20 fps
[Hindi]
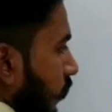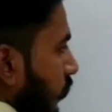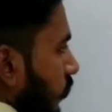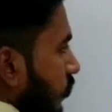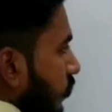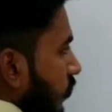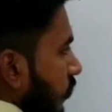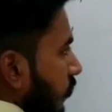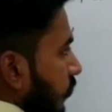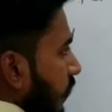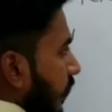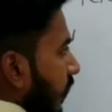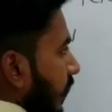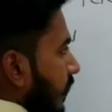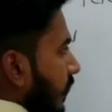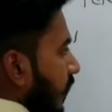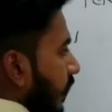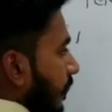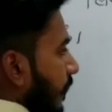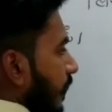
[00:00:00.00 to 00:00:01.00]
दो जीरो तारा
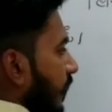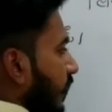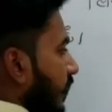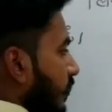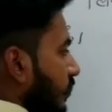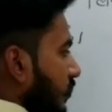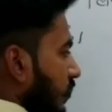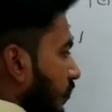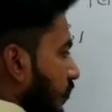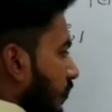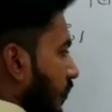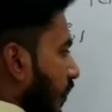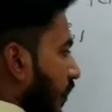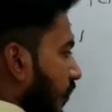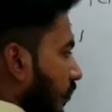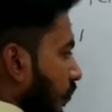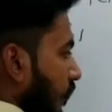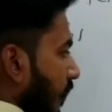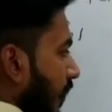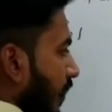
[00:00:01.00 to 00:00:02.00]
यहाँ पे एक जीरो तारा
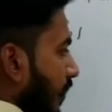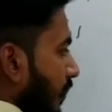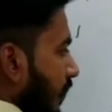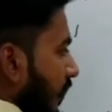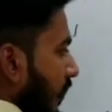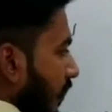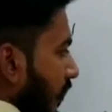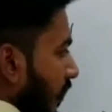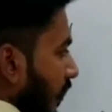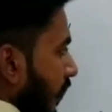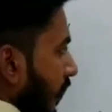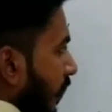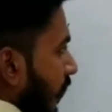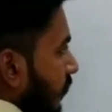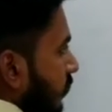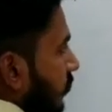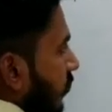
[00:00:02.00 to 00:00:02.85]
दोबारा तेरह का गया